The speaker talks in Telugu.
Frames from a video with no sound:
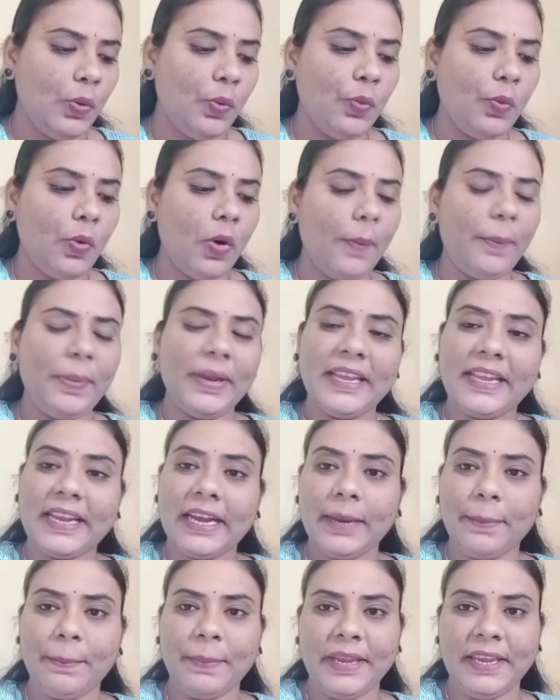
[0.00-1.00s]
ఓ
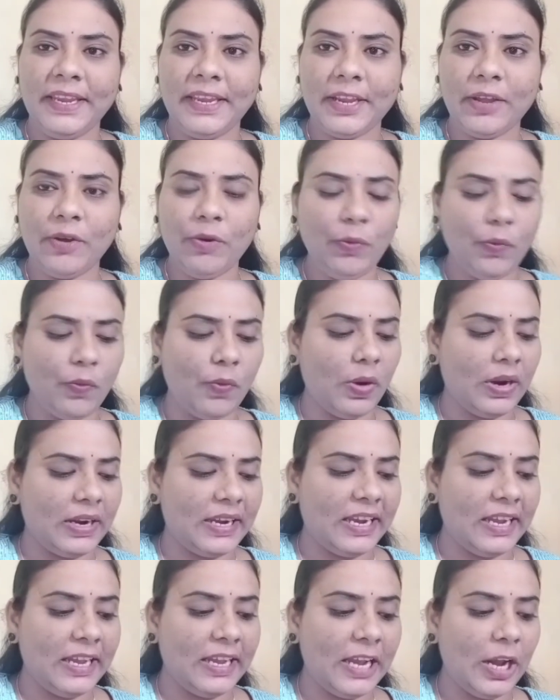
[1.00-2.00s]
పిడికెడ బియ్యం ఒక
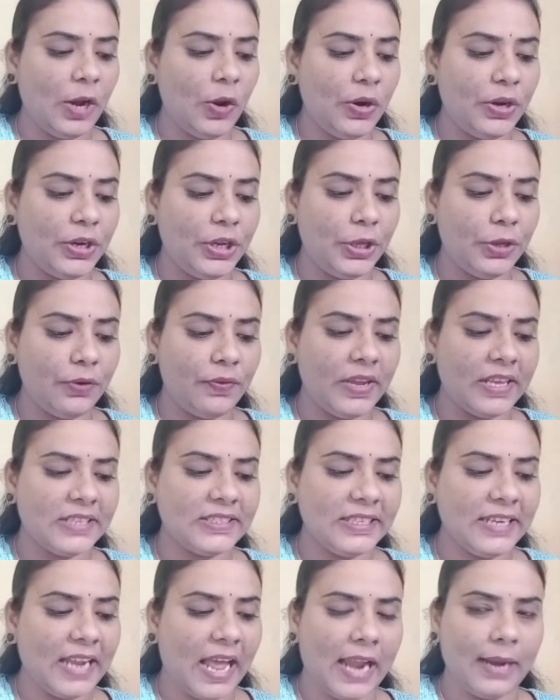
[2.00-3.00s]
గిన్నెలో నీరు
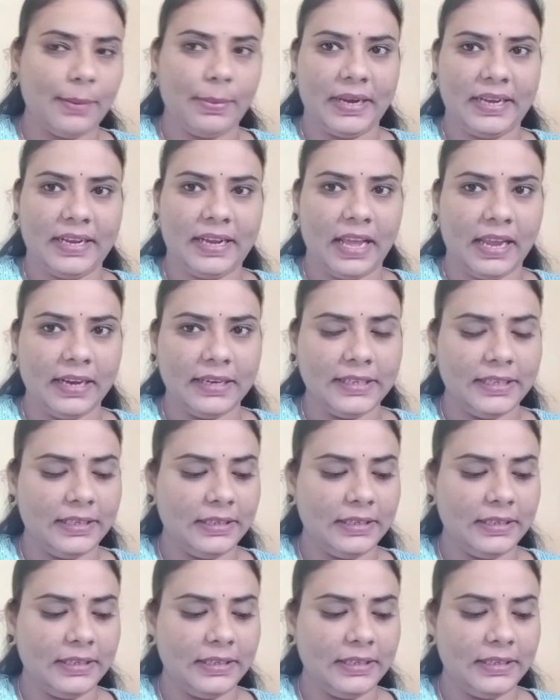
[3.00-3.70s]
వేసి నానబెట్టాలి